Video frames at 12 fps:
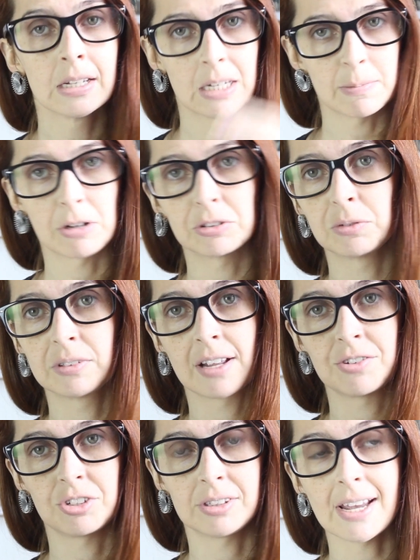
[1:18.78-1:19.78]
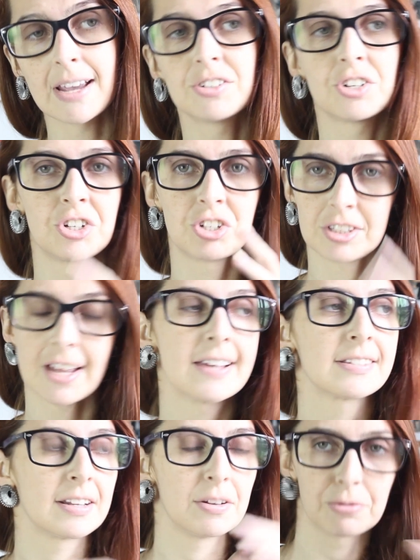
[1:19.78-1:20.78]
que mandam unidade de teste, a gente
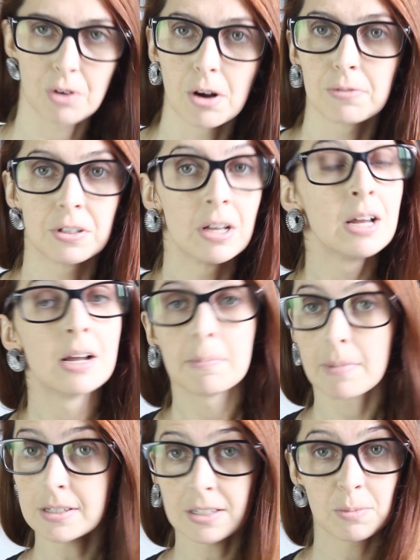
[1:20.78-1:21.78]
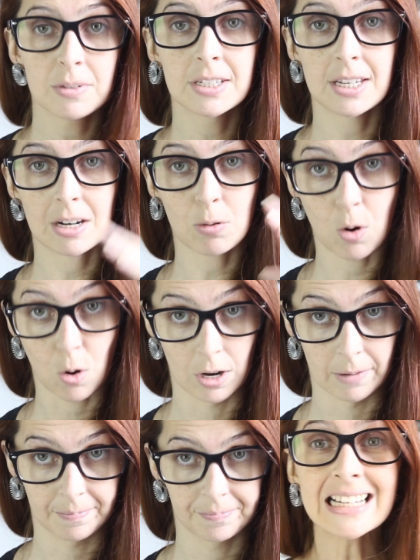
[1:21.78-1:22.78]
testa, devolve, mas tem umas que não
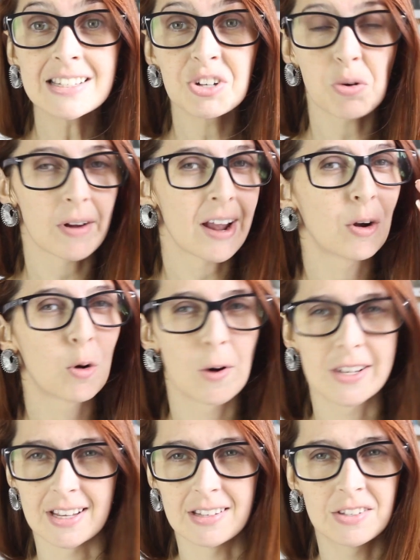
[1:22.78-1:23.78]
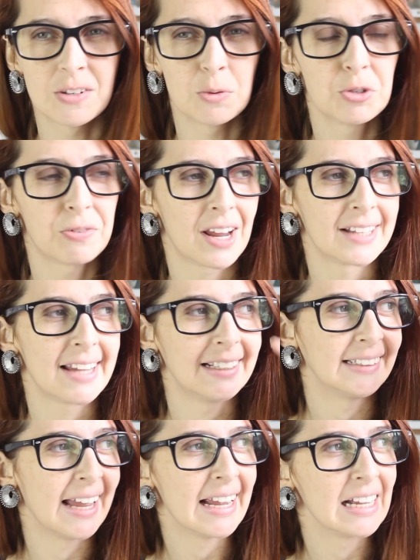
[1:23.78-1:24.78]
rolam. Antes de qualquer coisa, antes de eu te falar da
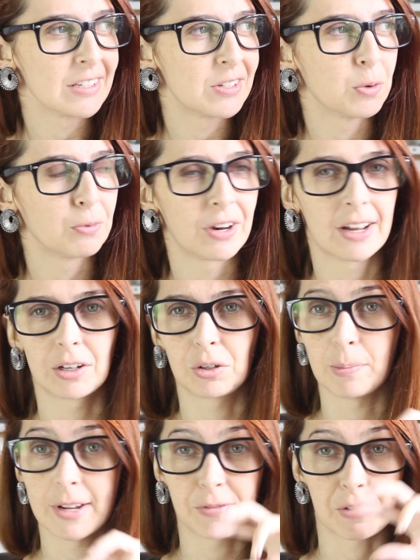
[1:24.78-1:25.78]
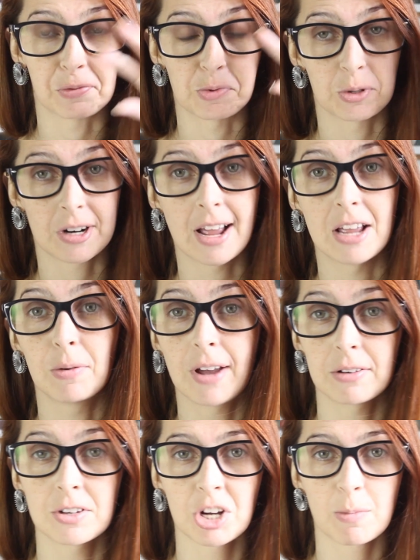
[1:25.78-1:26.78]
ideia, antes de eu falar como é que vai funcionar, eu
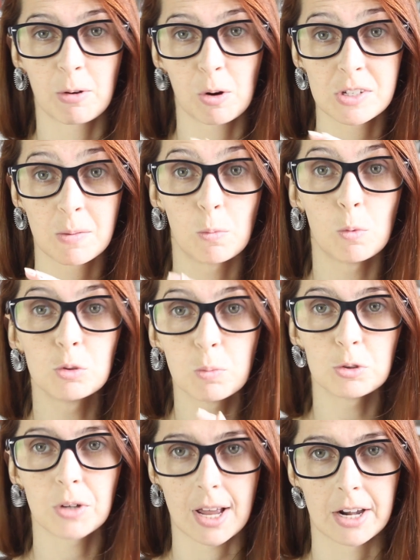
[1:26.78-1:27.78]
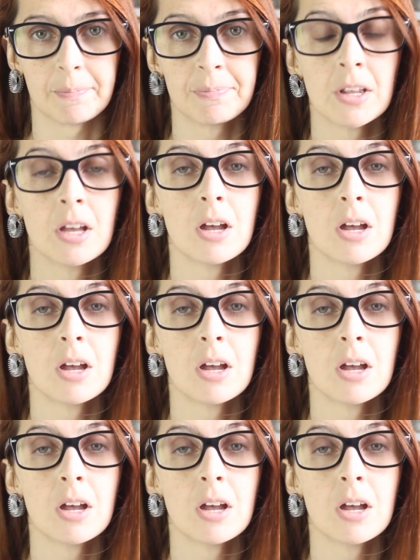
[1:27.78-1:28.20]
quero deixar uma coisa muito, muito clara.